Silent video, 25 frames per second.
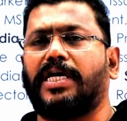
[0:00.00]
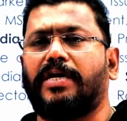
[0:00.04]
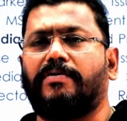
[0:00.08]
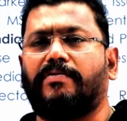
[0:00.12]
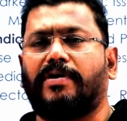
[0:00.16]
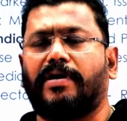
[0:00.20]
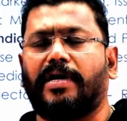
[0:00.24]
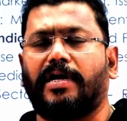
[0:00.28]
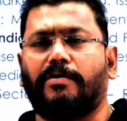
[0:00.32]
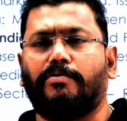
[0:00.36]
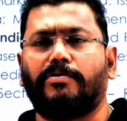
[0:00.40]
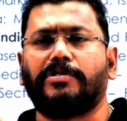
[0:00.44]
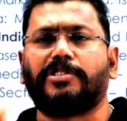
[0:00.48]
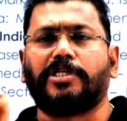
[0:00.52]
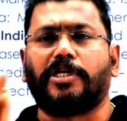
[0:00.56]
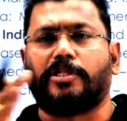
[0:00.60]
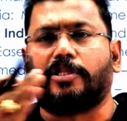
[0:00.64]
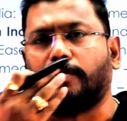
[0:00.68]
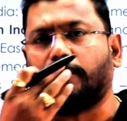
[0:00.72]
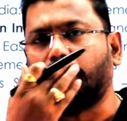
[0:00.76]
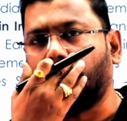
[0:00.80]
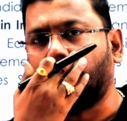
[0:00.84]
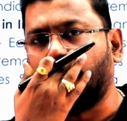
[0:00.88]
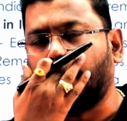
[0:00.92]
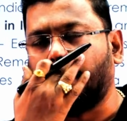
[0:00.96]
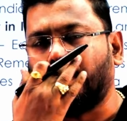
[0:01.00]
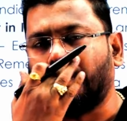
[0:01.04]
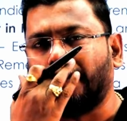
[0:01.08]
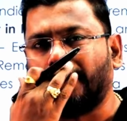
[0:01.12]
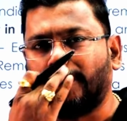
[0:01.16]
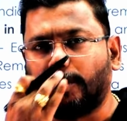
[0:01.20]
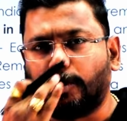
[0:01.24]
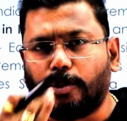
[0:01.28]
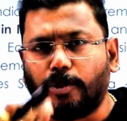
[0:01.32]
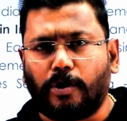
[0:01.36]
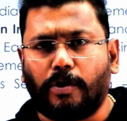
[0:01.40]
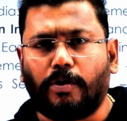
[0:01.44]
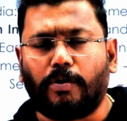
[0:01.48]
సేవా రంగులు చదవమన్నాడు
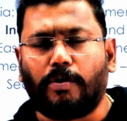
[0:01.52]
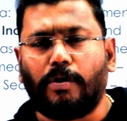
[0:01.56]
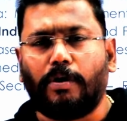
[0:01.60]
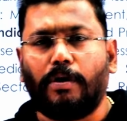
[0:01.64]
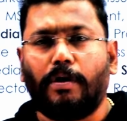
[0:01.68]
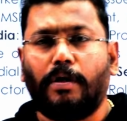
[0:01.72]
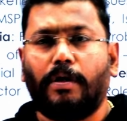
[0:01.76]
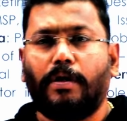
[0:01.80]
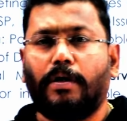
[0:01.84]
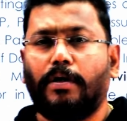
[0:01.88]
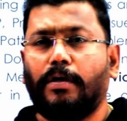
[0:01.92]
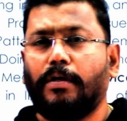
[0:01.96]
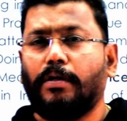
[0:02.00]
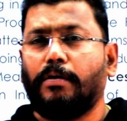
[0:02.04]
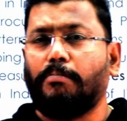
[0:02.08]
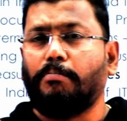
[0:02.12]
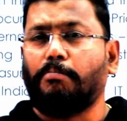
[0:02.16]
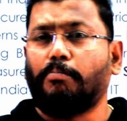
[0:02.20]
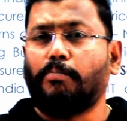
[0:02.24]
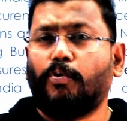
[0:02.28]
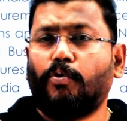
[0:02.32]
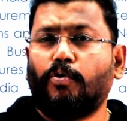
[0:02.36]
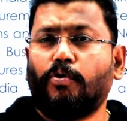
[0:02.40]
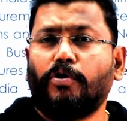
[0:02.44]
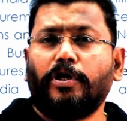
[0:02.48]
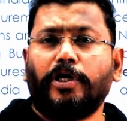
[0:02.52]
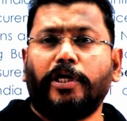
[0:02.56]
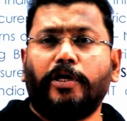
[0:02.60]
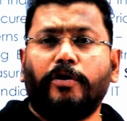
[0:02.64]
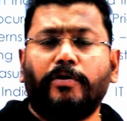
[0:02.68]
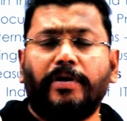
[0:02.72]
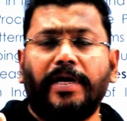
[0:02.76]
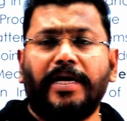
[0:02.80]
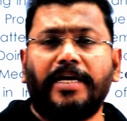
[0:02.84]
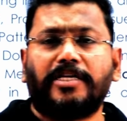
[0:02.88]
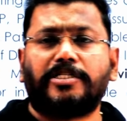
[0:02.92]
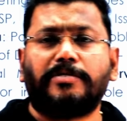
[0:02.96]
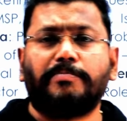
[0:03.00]
సో మూడు
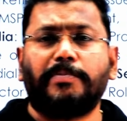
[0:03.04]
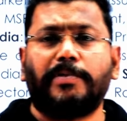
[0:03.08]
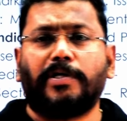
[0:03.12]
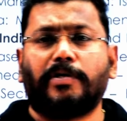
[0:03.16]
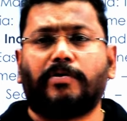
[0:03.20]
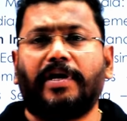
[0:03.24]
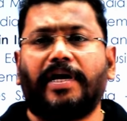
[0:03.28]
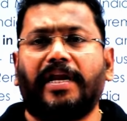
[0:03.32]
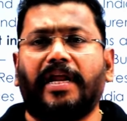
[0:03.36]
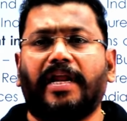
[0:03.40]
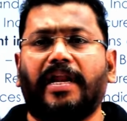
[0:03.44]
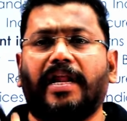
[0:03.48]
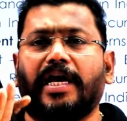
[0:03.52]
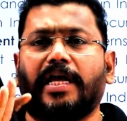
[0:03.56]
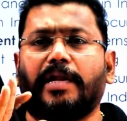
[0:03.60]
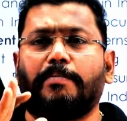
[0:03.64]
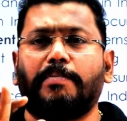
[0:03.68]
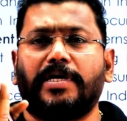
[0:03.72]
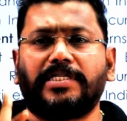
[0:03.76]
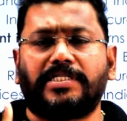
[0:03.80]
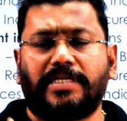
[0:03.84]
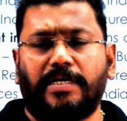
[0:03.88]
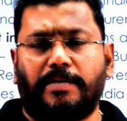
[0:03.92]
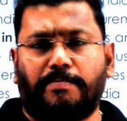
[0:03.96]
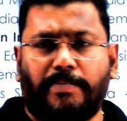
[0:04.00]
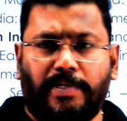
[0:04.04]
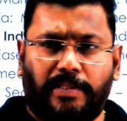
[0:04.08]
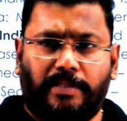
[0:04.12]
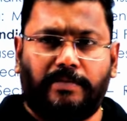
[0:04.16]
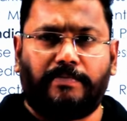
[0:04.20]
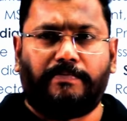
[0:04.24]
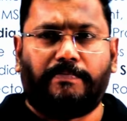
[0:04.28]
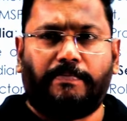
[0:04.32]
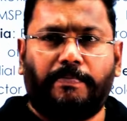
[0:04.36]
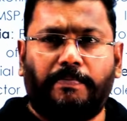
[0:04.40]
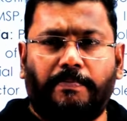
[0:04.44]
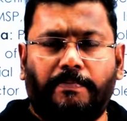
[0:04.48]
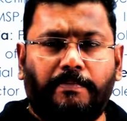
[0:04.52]
యూనిట్స్ మీకు ఇండియన్ ఎకనమీకి సంబంధం
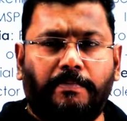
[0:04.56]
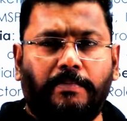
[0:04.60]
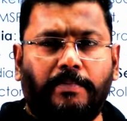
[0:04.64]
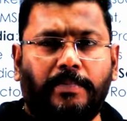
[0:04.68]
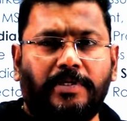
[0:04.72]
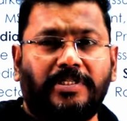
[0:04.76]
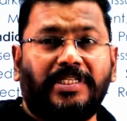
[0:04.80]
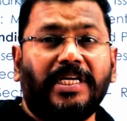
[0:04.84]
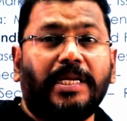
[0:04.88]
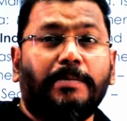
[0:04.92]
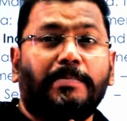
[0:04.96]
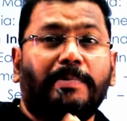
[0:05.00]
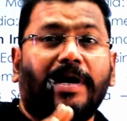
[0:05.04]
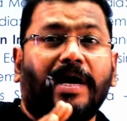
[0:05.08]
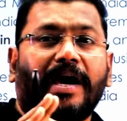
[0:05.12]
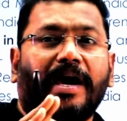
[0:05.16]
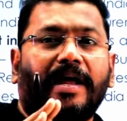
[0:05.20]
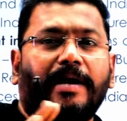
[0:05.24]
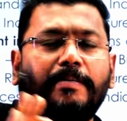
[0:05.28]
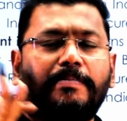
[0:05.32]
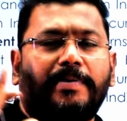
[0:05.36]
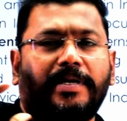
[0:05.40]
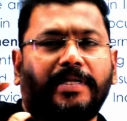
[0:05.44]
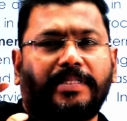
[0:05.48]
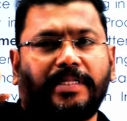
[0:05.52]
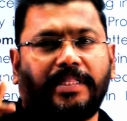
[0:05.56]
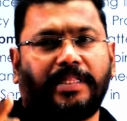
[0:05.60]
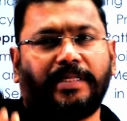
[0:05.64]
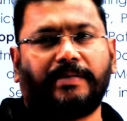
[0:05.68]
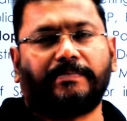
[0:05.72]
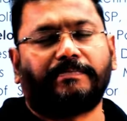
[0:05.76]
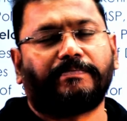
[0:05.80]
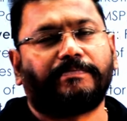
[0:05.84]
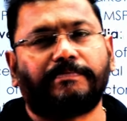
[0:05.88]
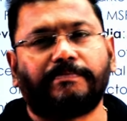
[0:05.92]
సినిమా కనపడుతుంది